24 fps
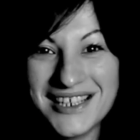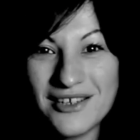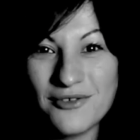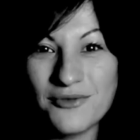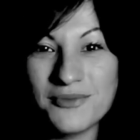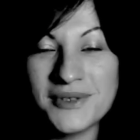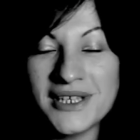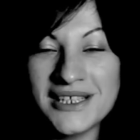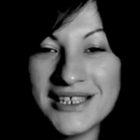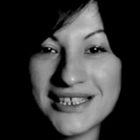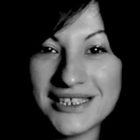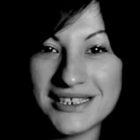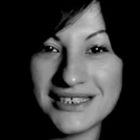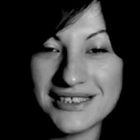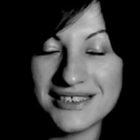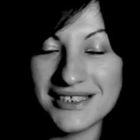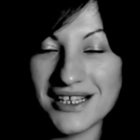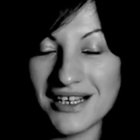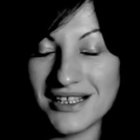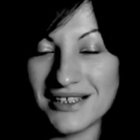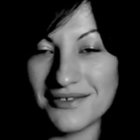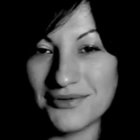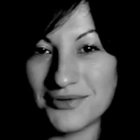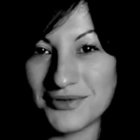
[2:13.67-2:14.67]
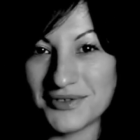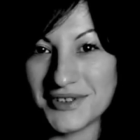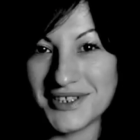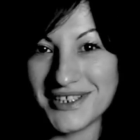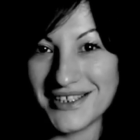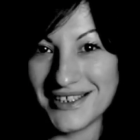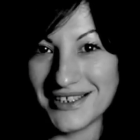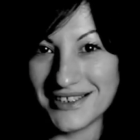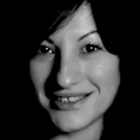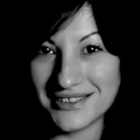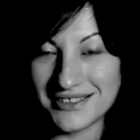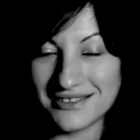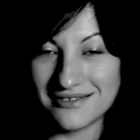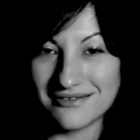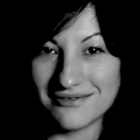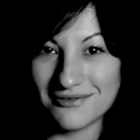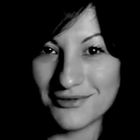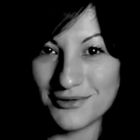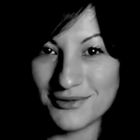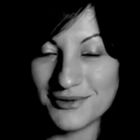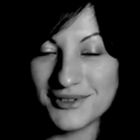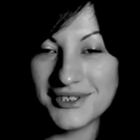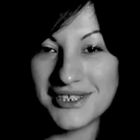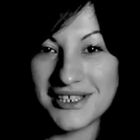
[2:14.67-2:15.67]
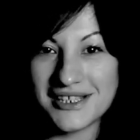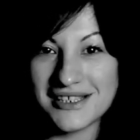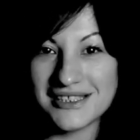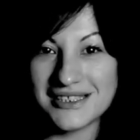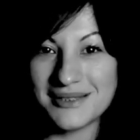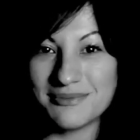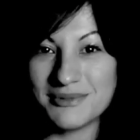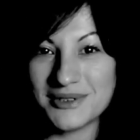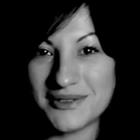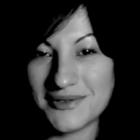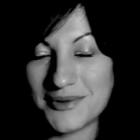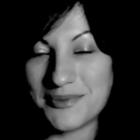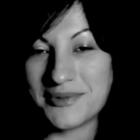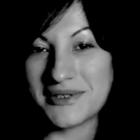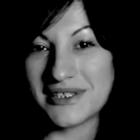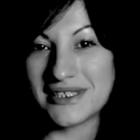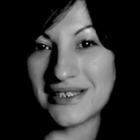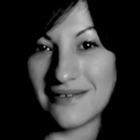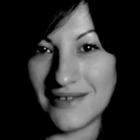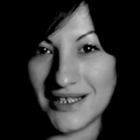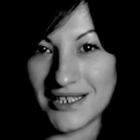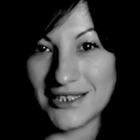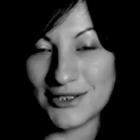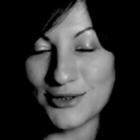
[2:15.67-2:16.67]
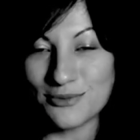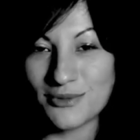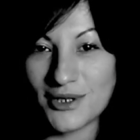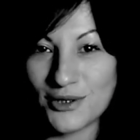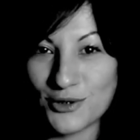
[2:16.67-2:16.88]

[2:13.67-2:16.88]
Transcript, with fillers: У меня нет идеалов и ну, стереотипного представления о том,